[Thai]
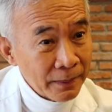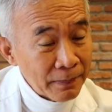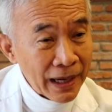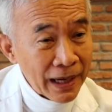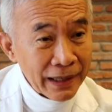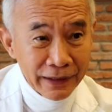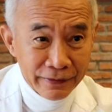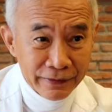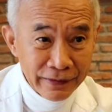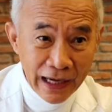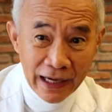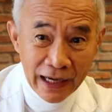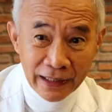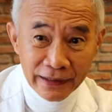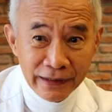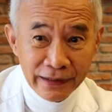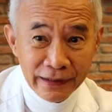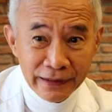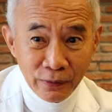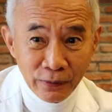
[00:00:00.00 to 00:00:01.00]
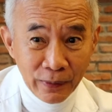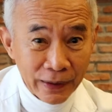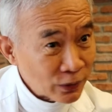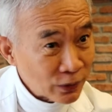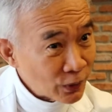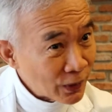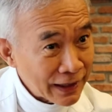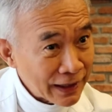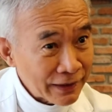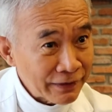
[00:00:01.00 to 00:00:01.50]
ภาคอีสานที่จังหวัดน
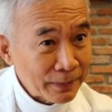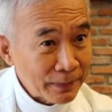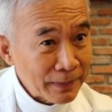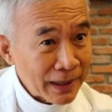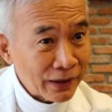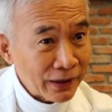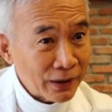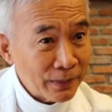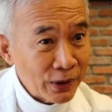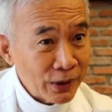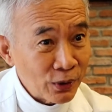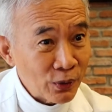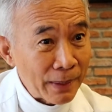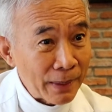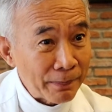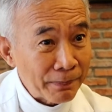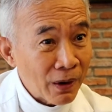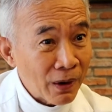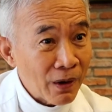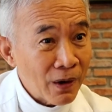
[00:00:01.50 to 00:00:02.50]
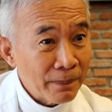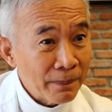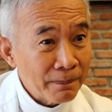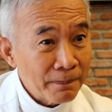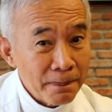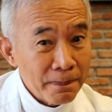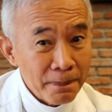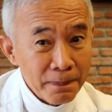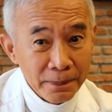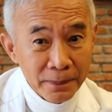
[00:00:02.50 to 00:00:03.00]
ครราชสีมาก็มีความพร้อม
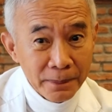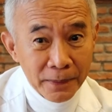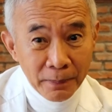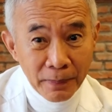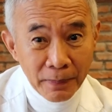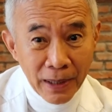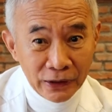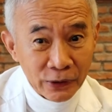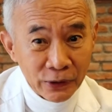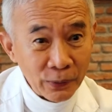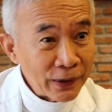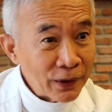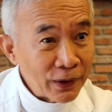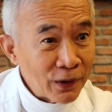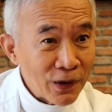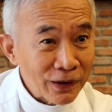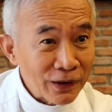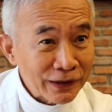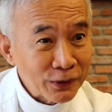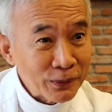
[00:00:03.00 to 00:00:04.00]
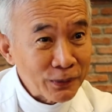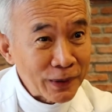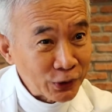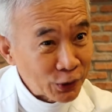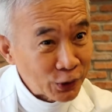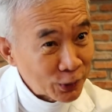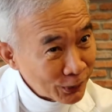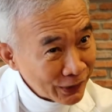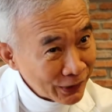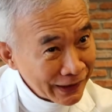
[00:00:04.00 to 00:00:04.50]
ภาคตะวันออกจังหวัด
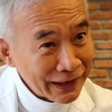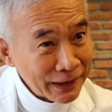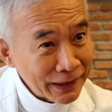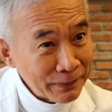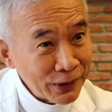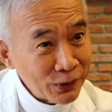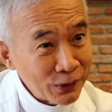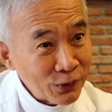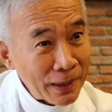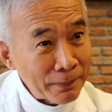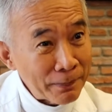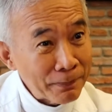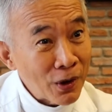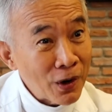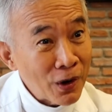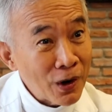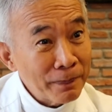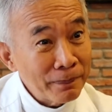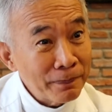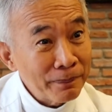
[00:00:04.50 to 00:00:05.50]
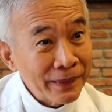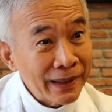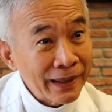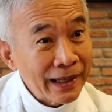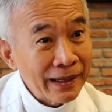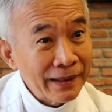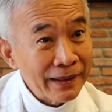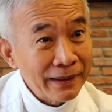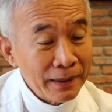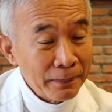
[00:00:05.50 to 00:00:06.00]
ชนบุรีก็มีความพร้อมนะ
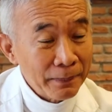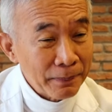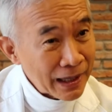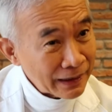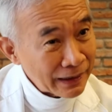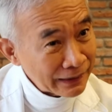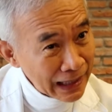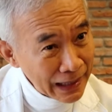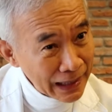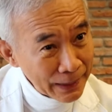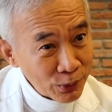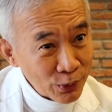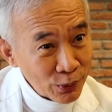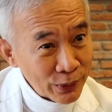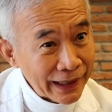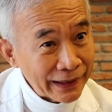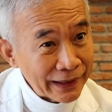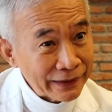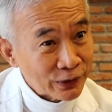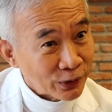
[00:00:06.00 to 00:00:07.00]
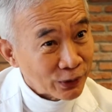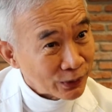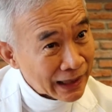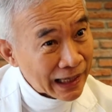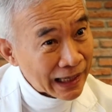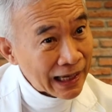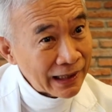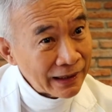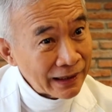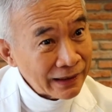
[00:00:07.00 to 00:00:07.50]
ฮะภาคใต้ภูเก็ตสงข
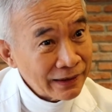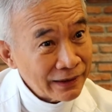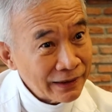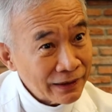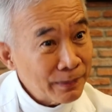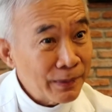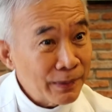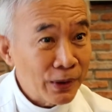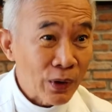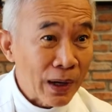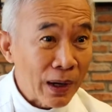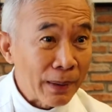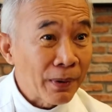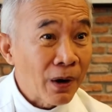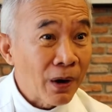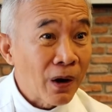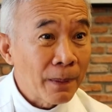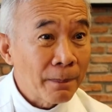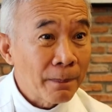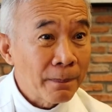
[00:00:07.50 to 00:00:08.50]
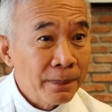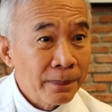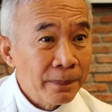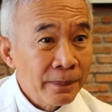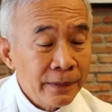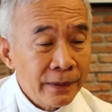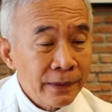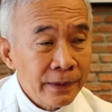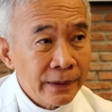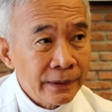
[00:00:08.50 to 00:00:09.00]
ลาก็มีความพร้อม
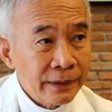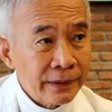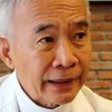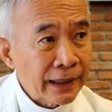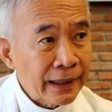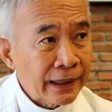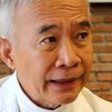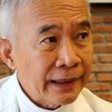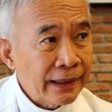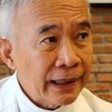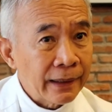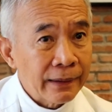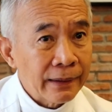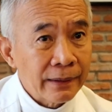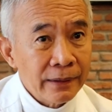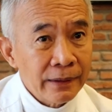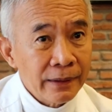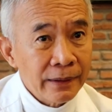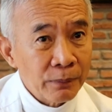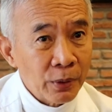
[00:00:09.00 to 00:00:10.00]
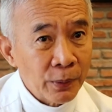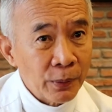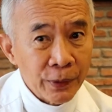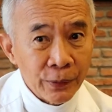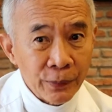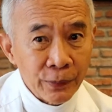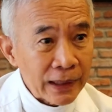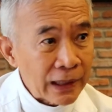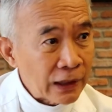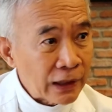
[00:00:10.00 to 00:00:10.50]
ฉะนั้นเนี่ยผม
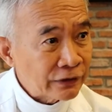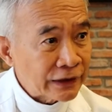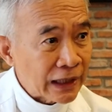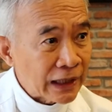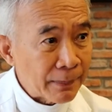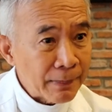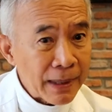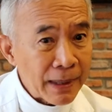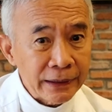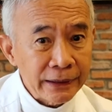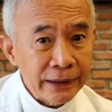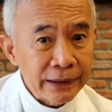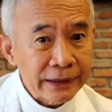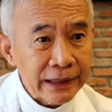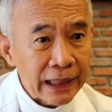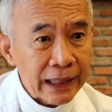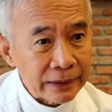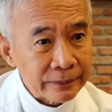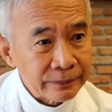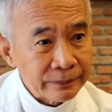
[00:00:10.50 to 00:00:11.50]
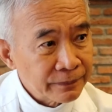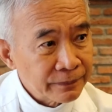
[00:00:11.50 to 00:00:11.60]
คิดว่าเราสามารถที่จะ